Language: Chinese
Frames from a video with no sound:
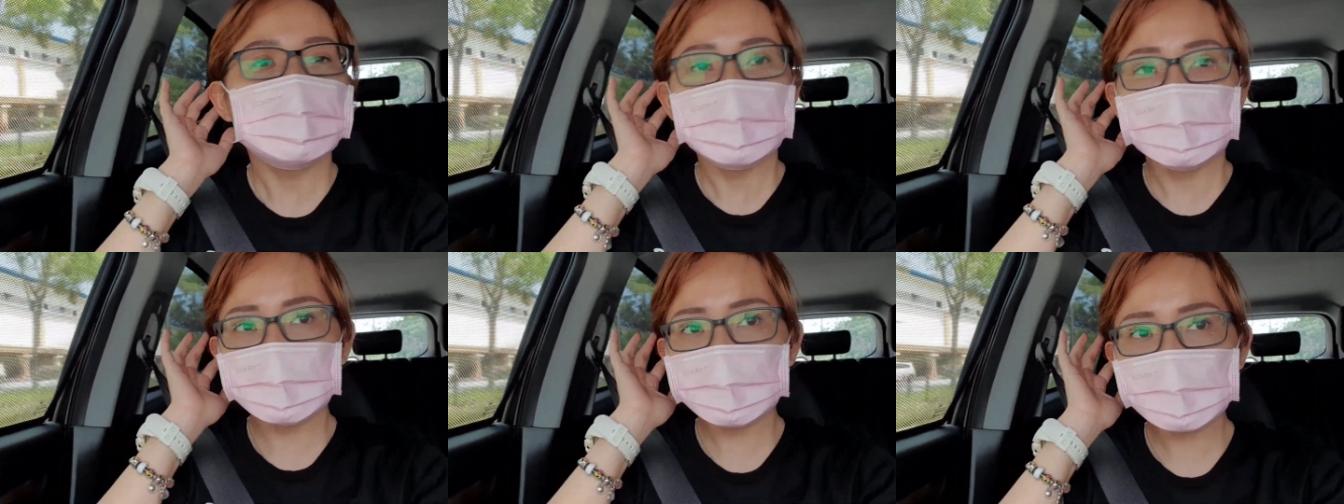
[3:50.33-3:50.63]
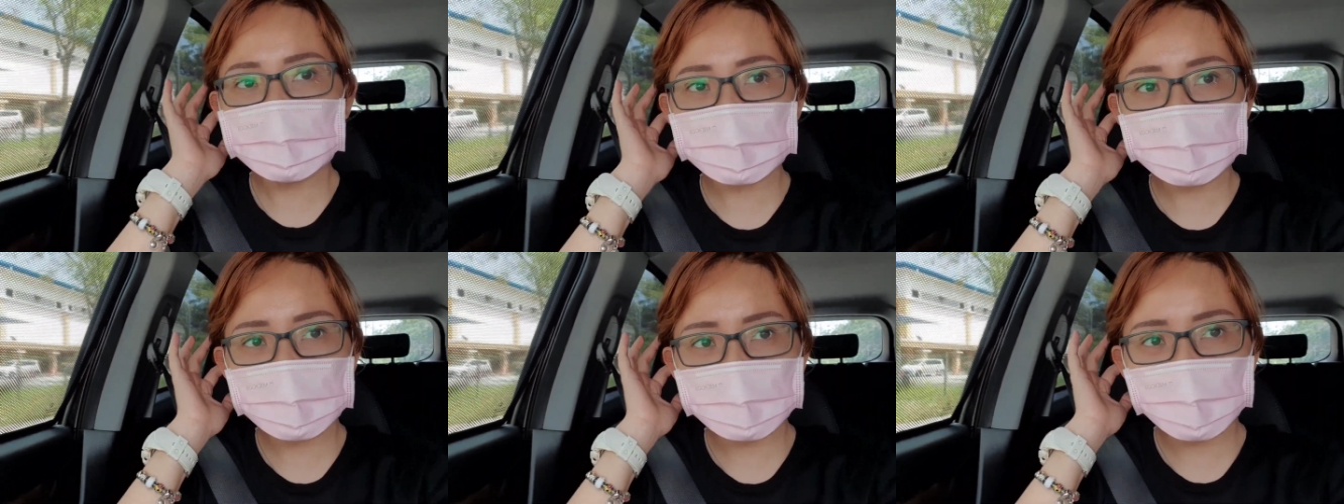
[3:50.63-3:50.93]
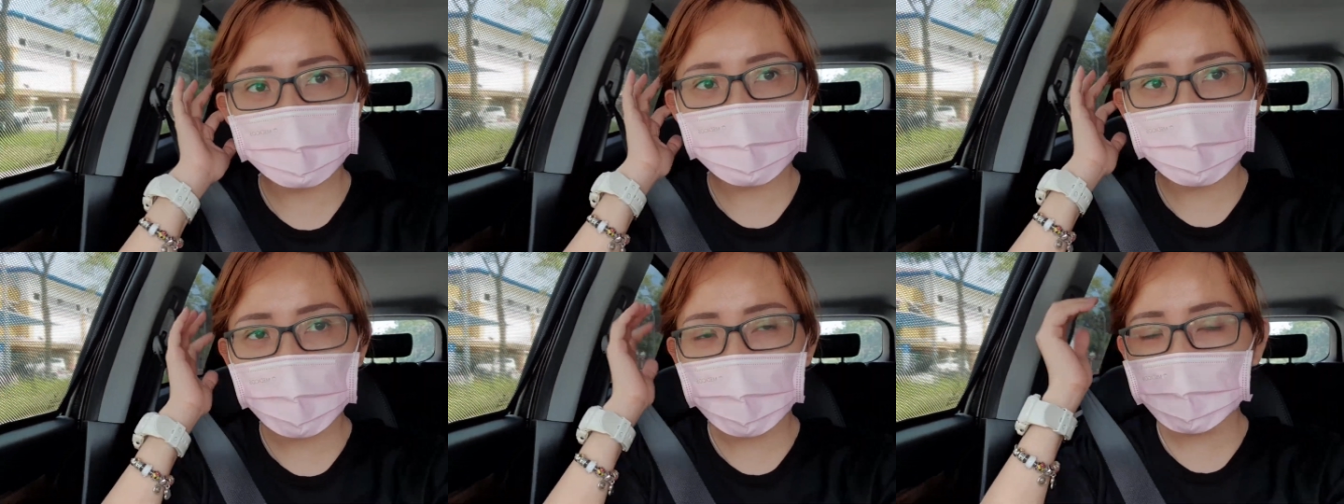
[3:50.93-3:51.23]
如果你
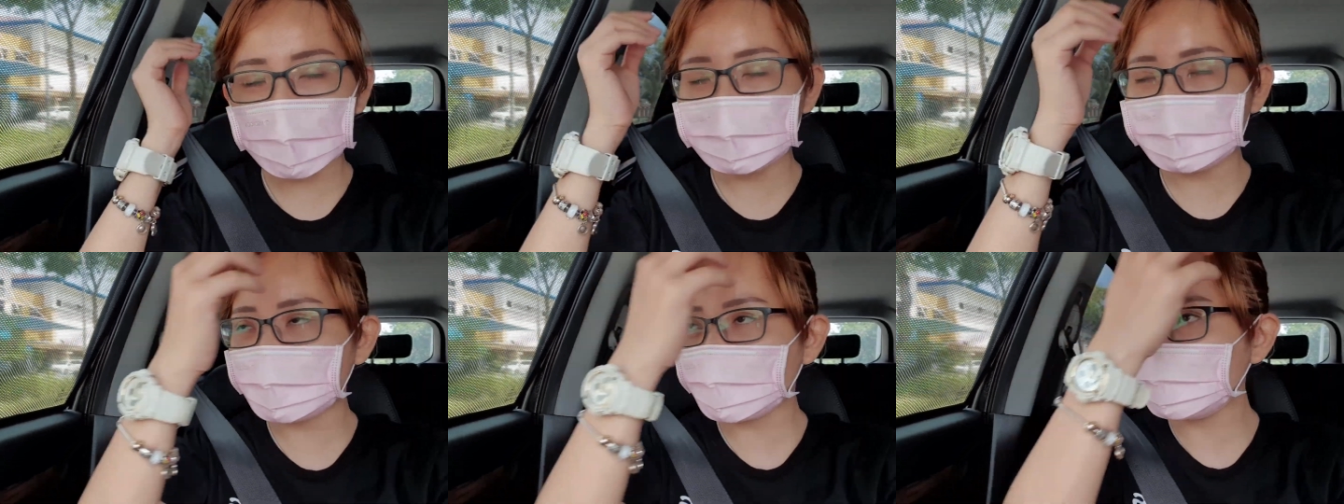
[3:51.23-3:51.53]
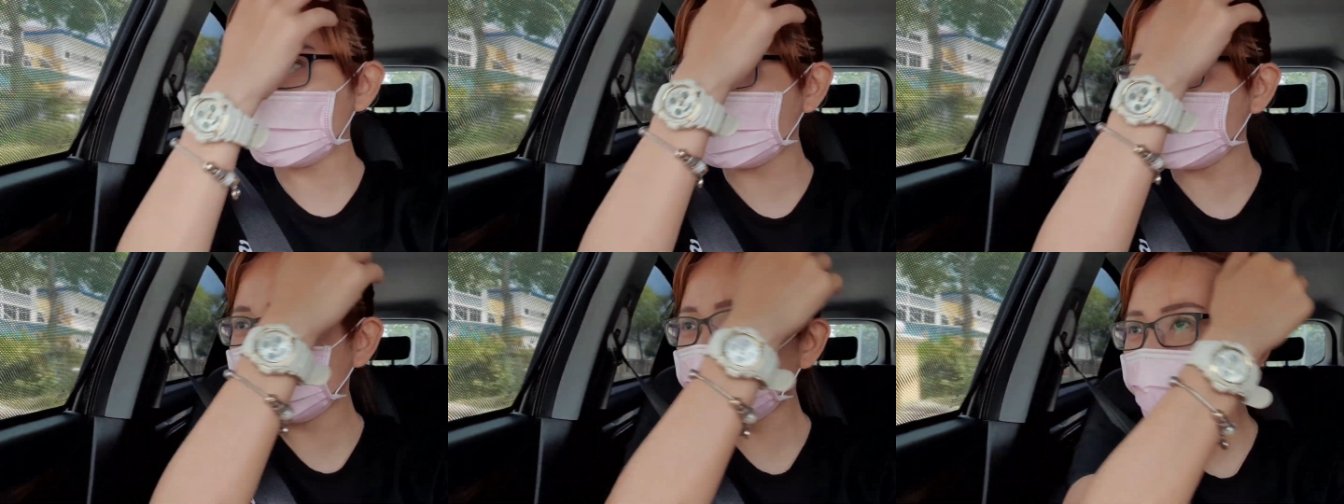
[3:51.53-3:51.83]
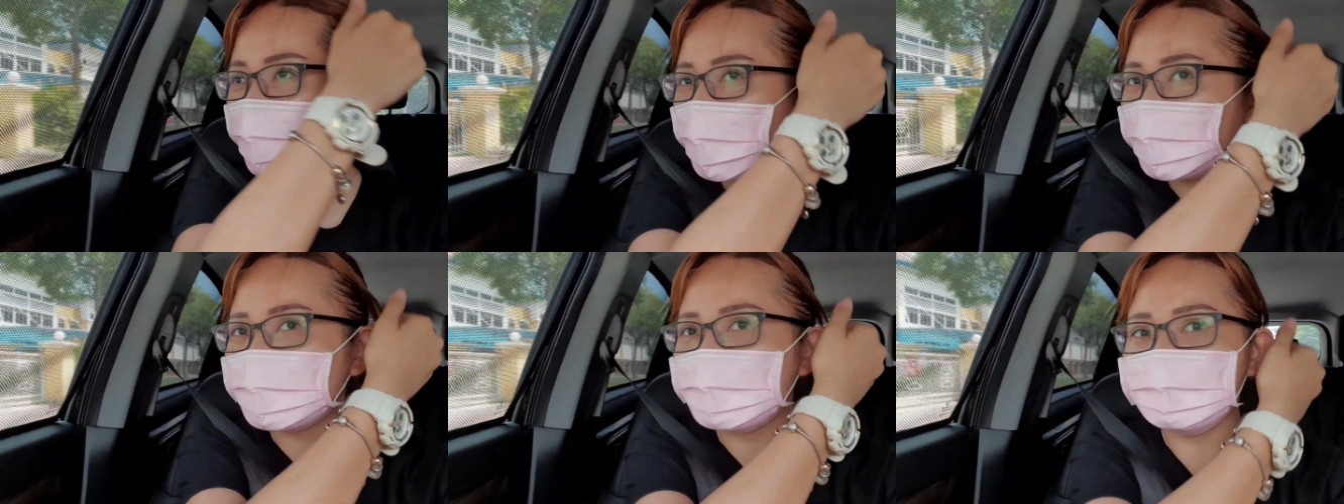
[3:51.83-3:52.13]
花，你有看到
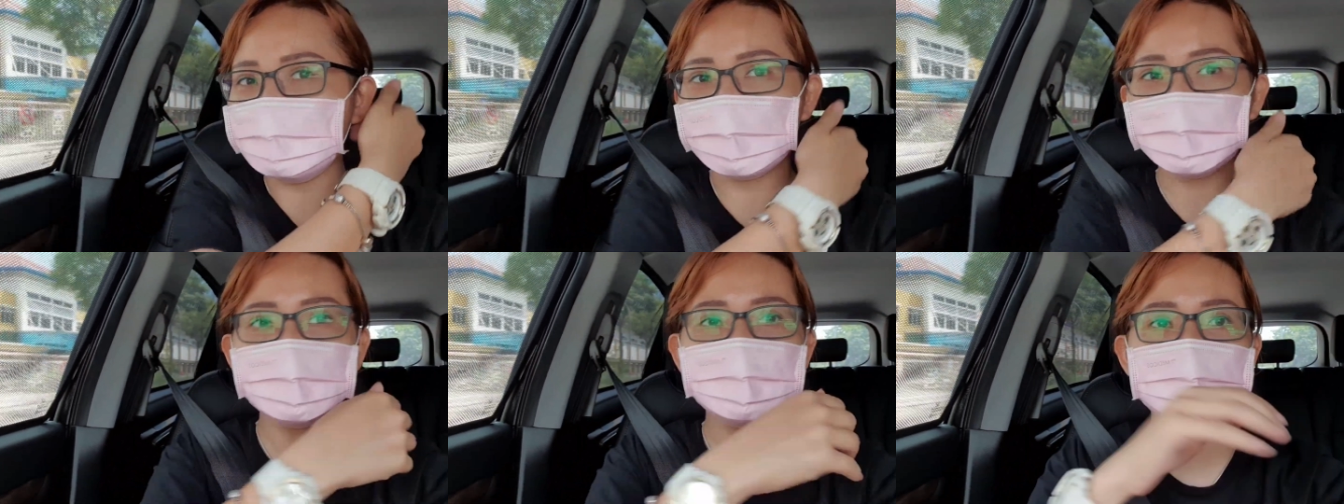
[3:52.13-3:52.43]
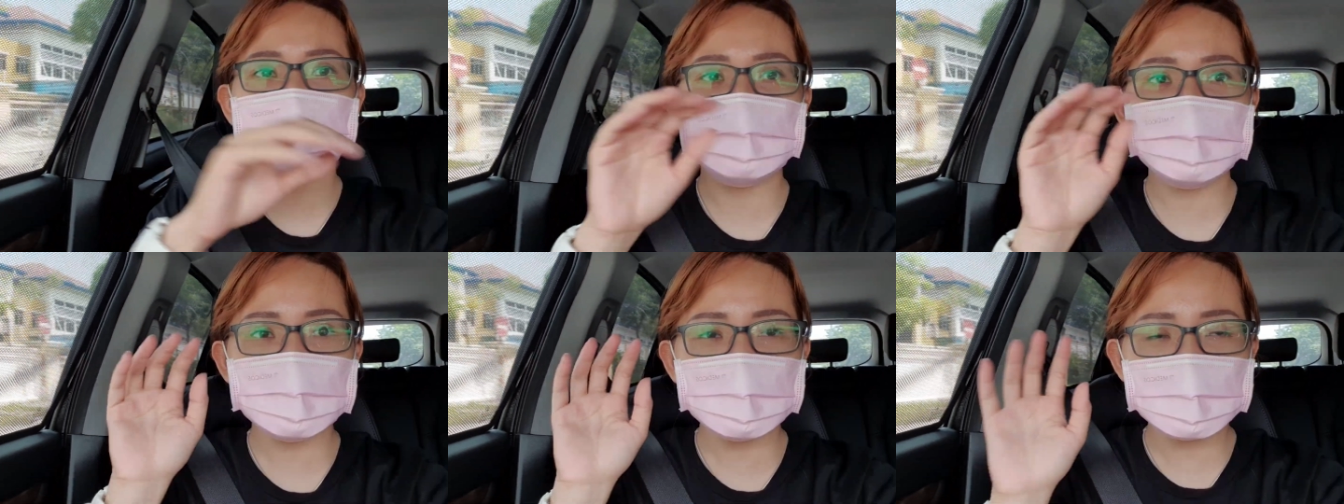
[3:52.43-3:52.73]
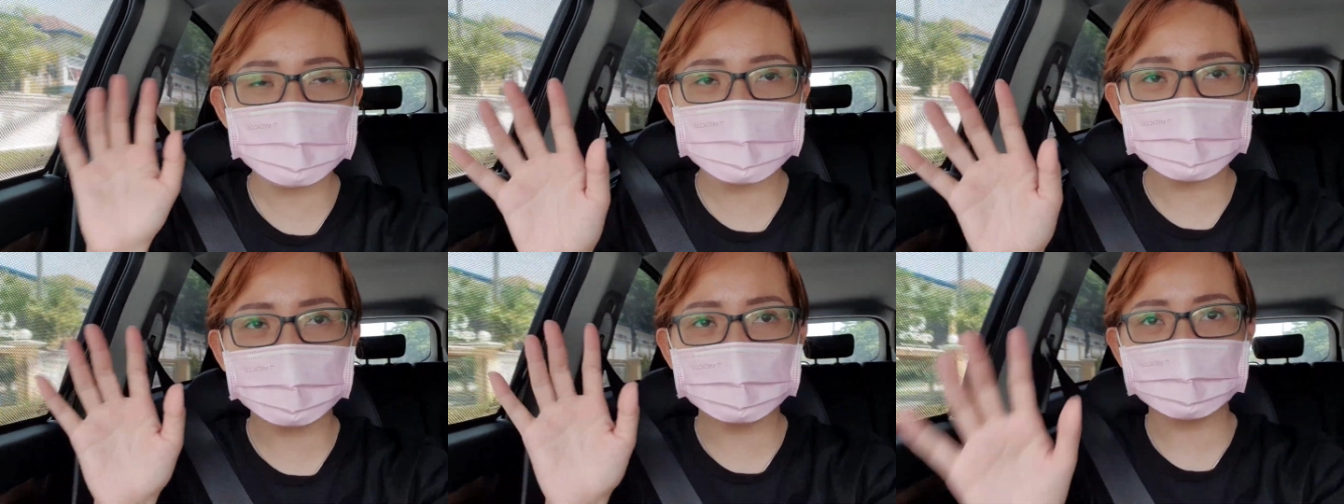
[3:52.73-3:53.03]
花，你没有去
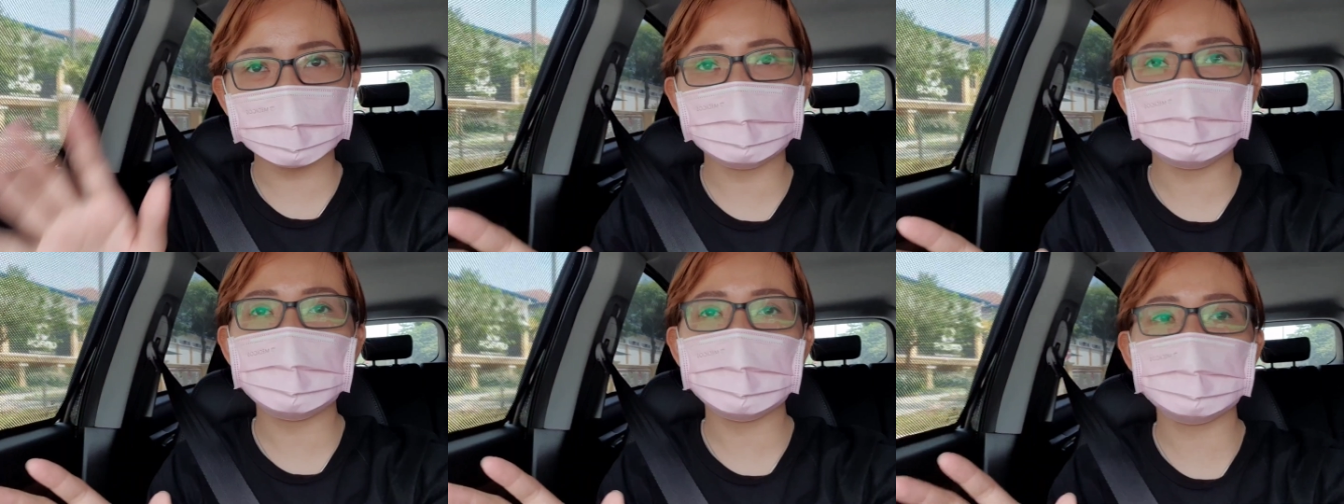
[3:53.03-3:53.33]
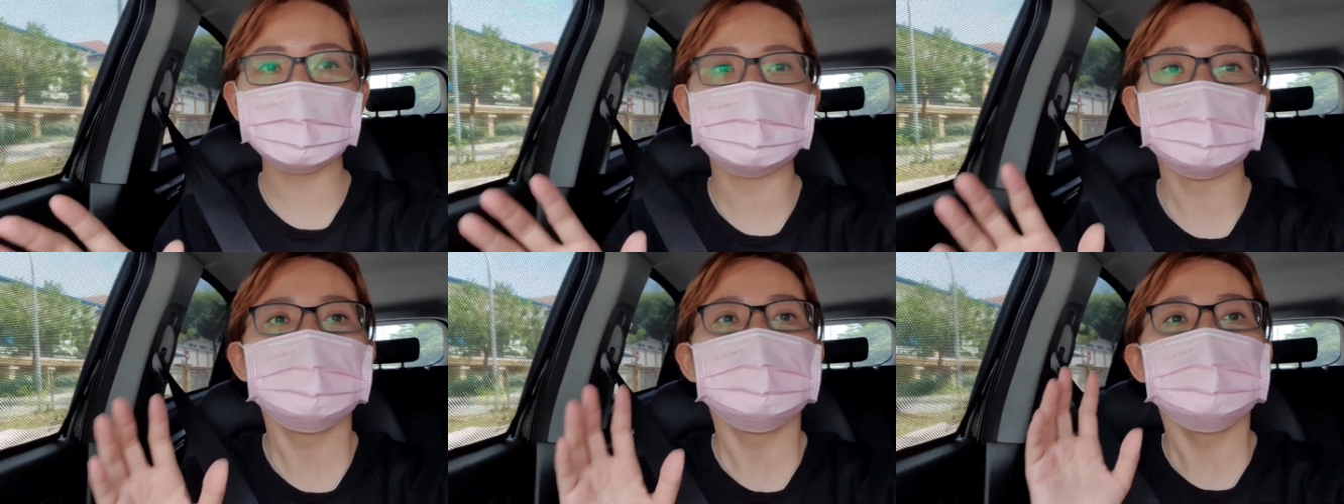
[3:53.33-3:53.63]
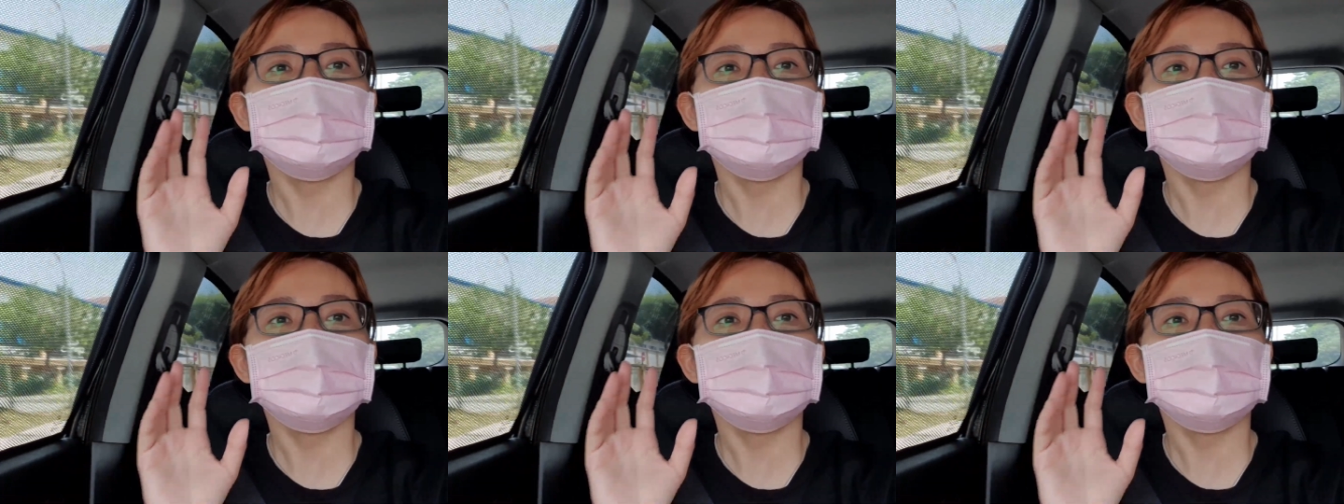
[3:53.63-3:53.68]
讲的话呢，